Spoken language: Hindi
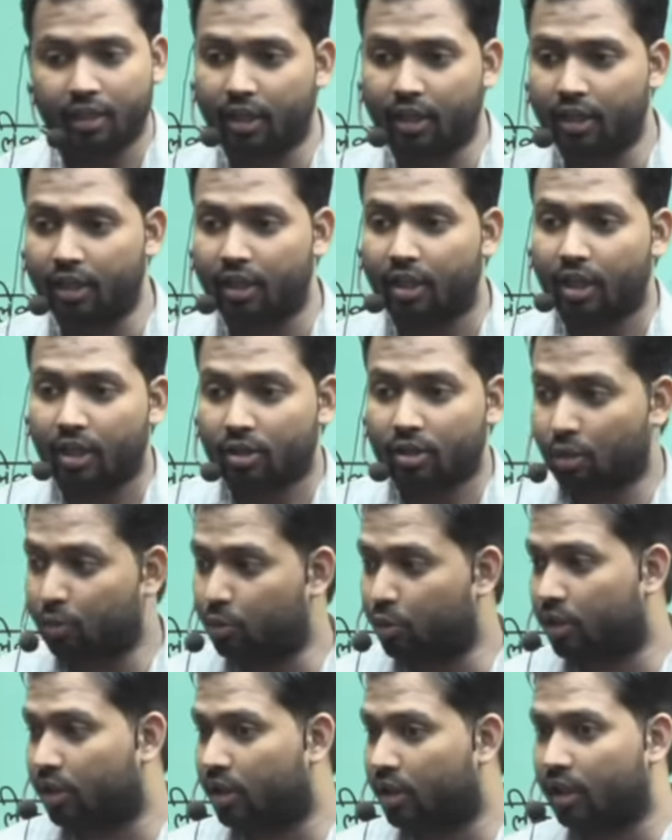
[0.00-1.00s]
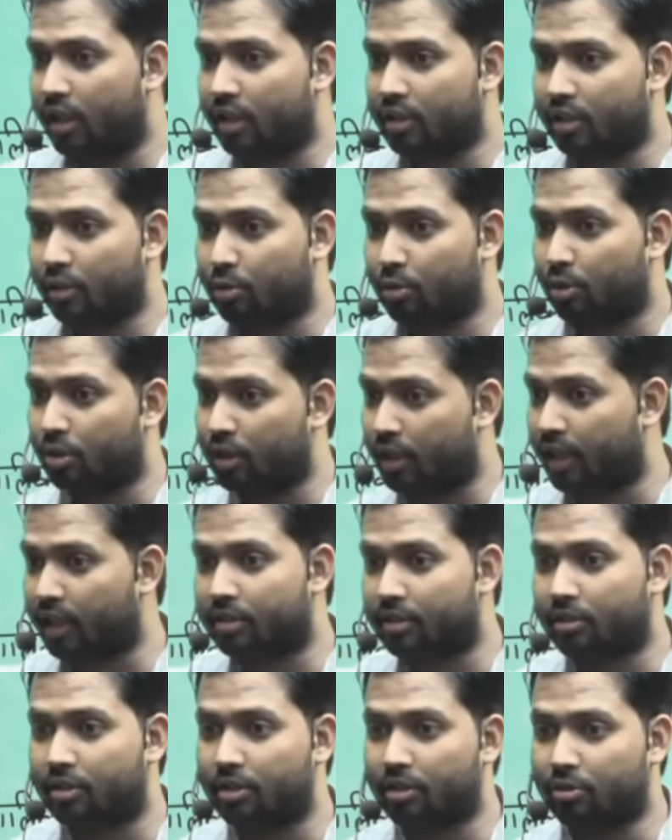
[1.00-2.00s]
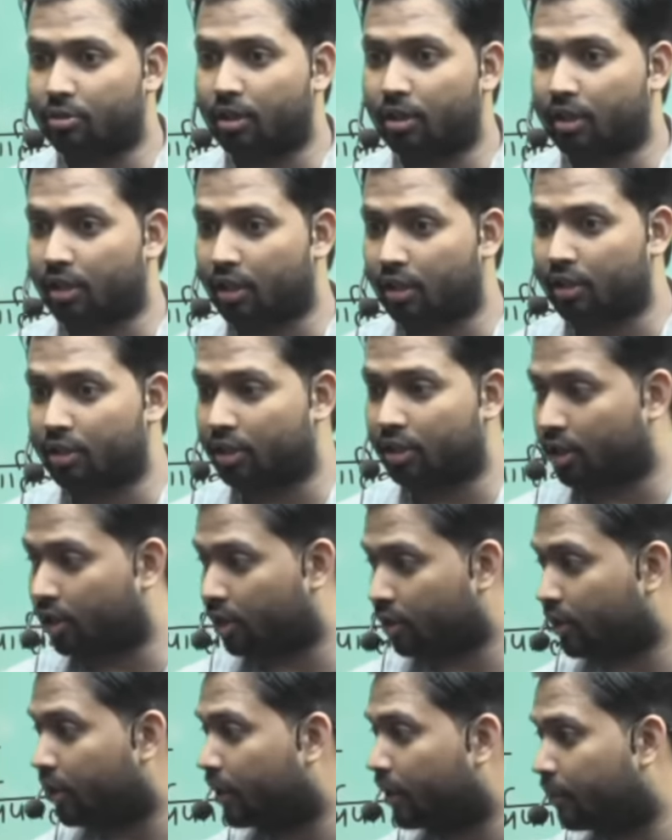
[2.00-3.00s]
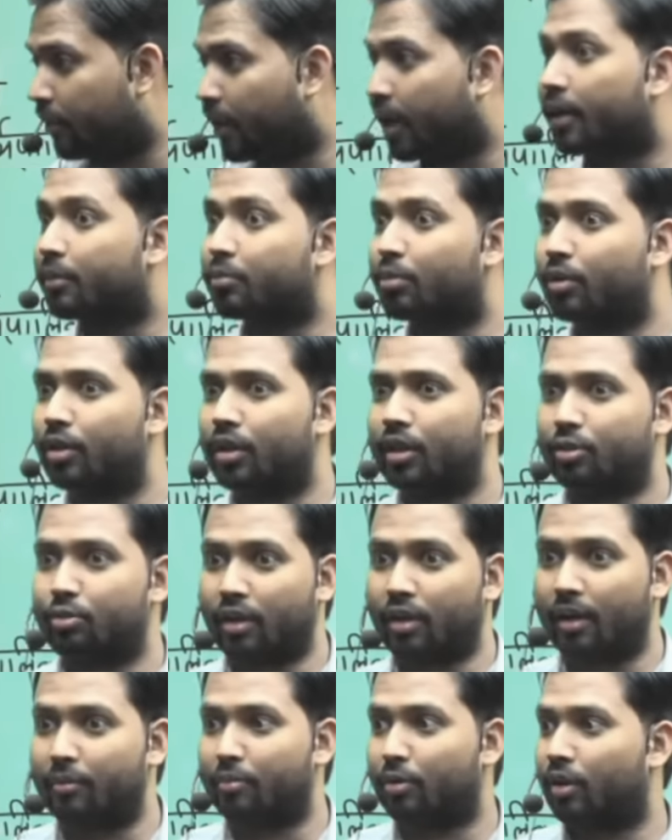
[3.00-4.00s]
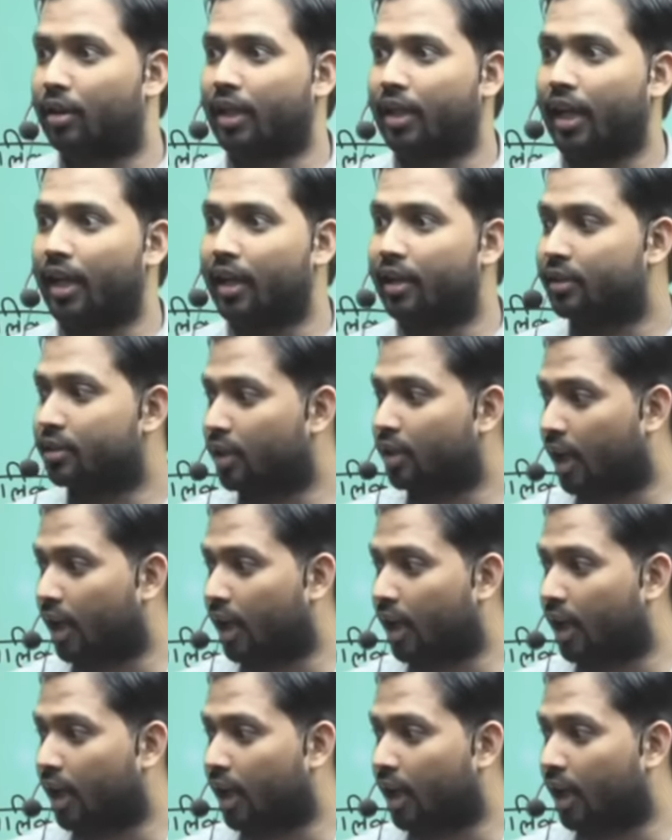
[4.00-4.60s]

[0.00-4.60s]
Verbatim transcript: नहीं तो वो धीरे से खोद देगा सर किसको अटॉर्नी जनरल को महाराज बोलिए दुका बोलता है